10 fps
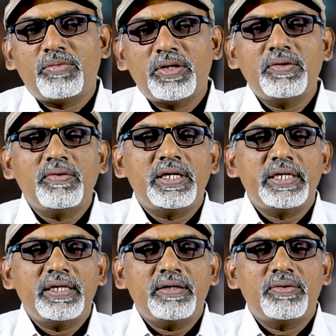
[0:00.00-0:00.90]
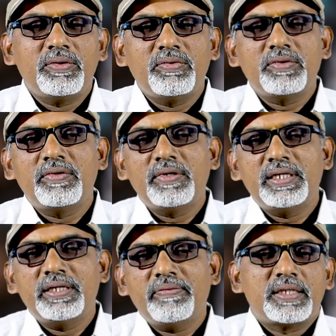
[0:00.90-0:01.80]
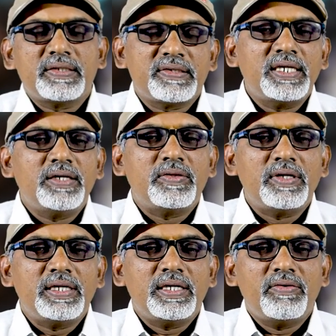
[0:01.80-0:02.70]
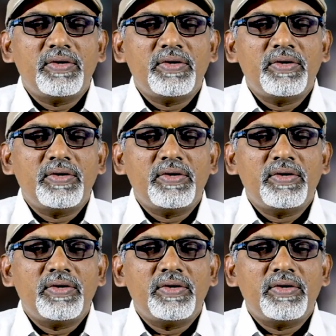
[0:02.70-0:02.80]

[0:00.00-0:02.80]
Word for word: బంధువుల్ని కురువృద్ధుల్ని తన స్నేహితుల్ని